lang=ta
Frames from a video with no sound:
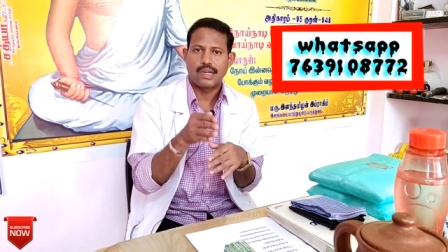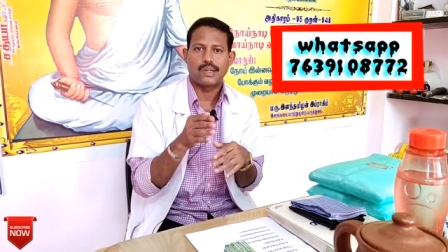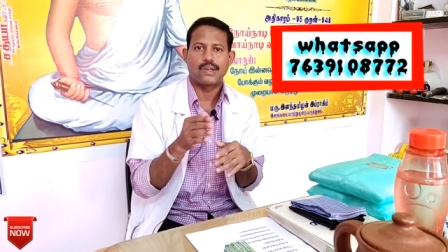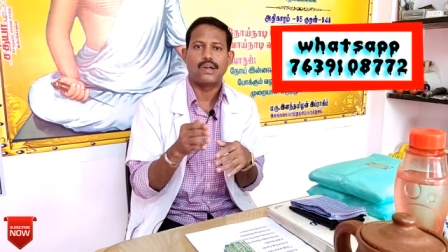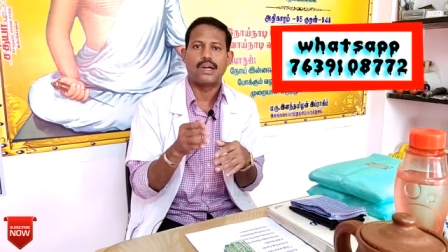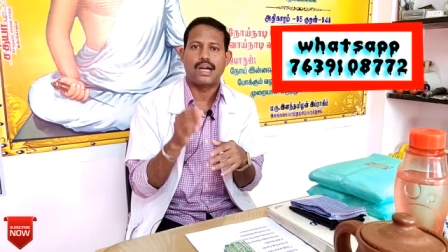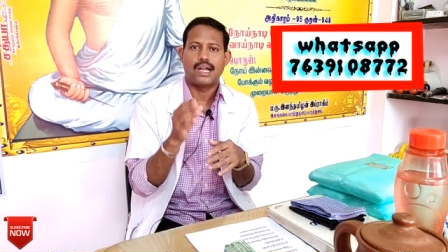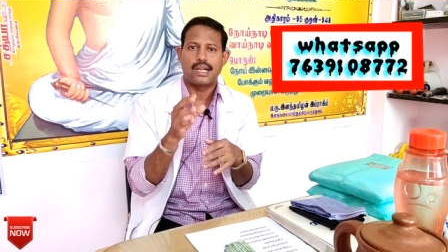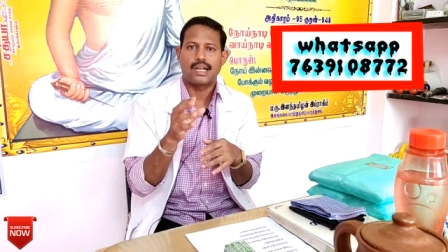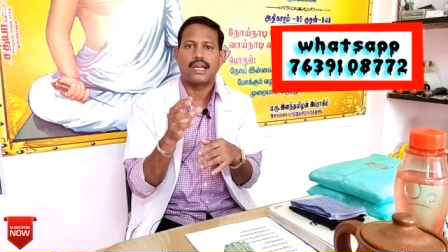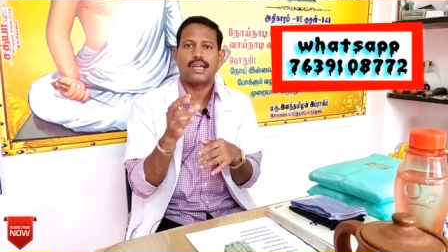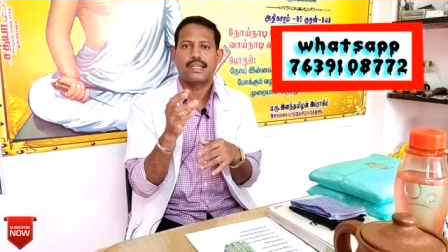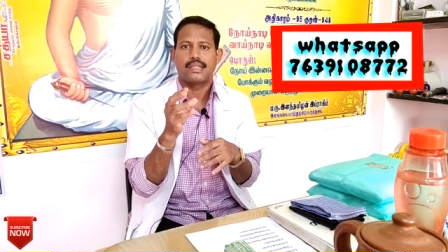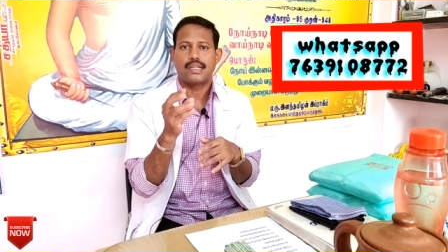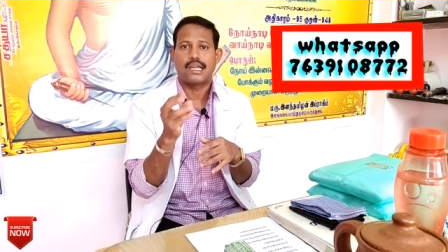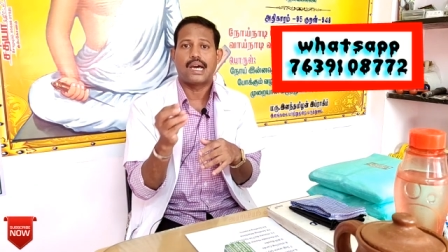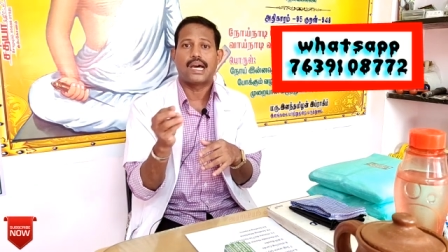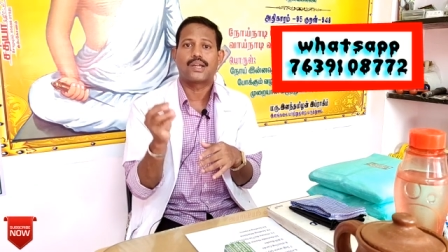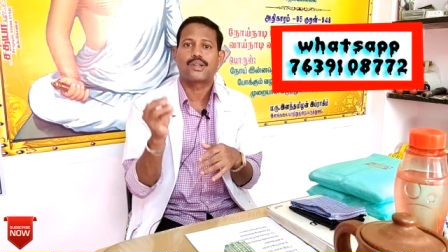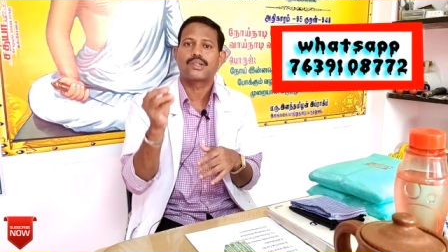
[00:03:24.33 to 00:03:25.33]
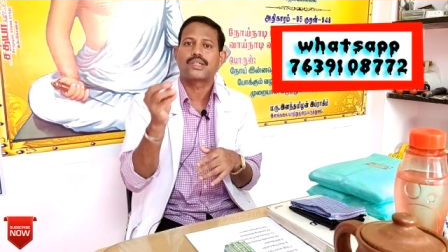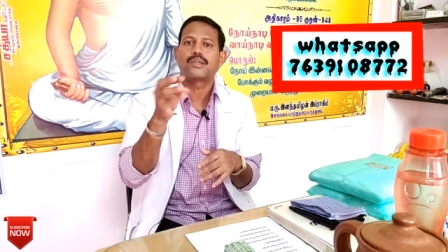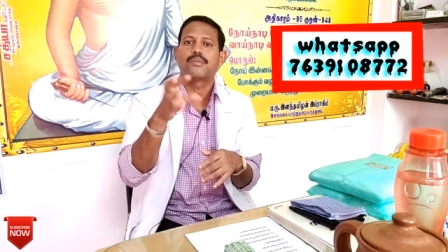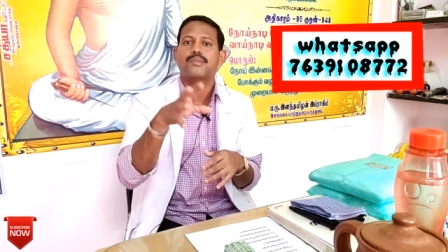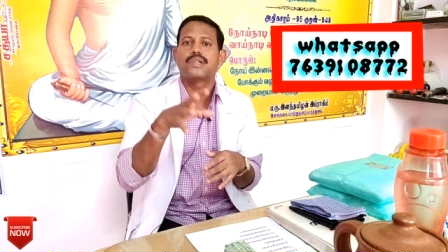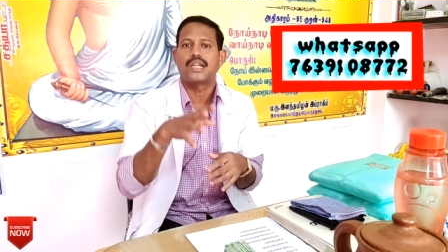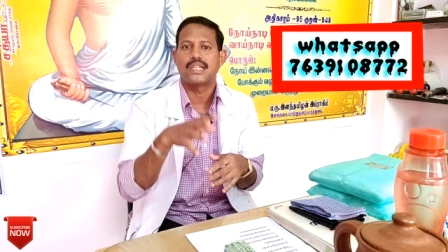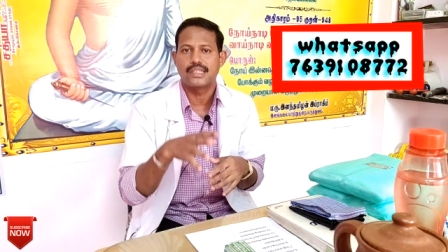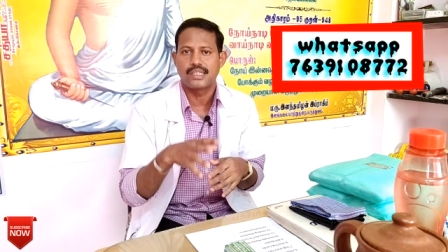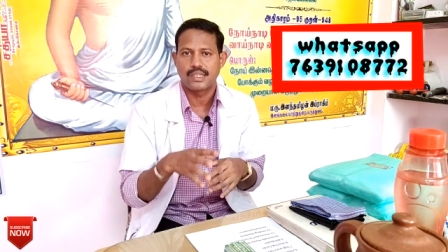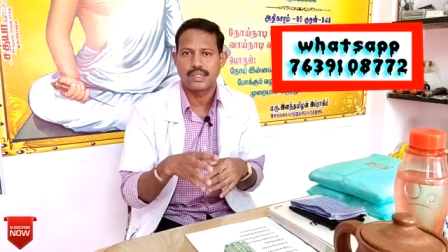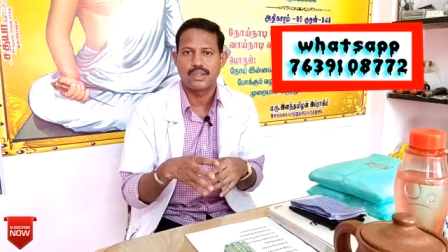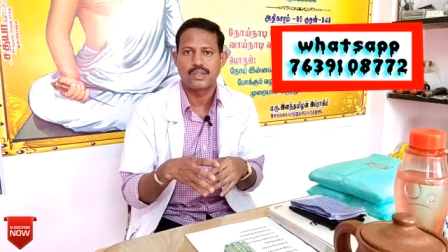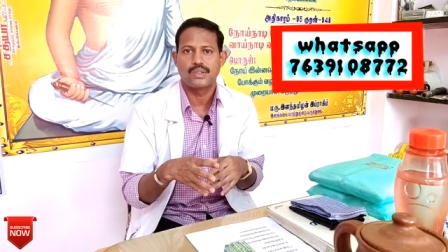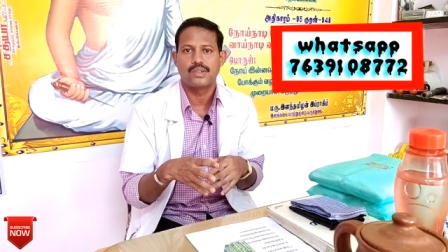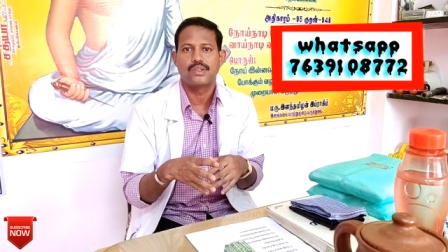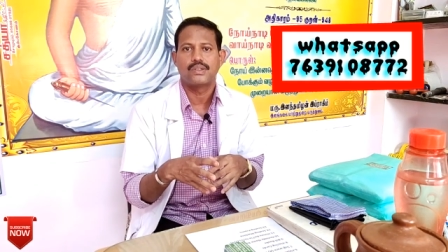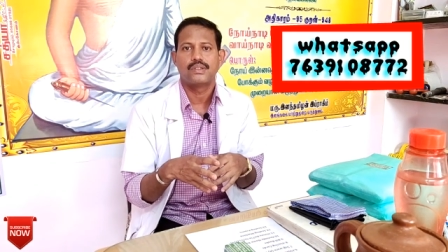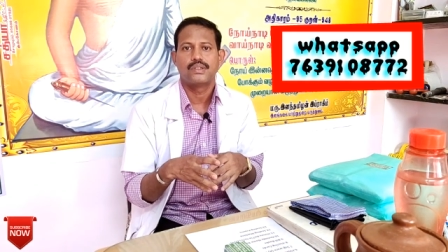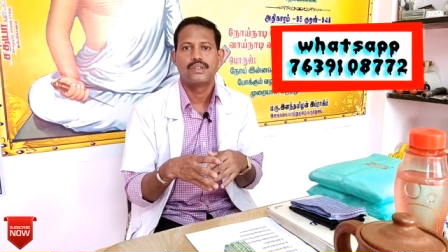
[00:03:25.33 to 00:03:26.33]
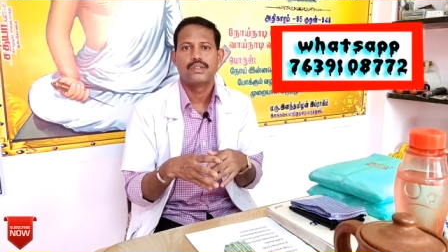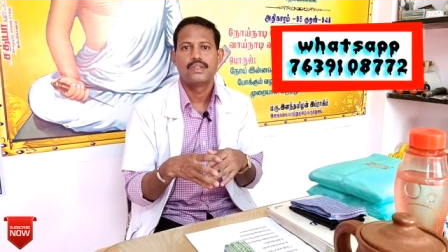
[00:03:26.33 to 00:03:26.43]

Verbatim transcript: வரோம் ஆனால் அதில் ஆரோக்கியம் கலந்துருக்கணும்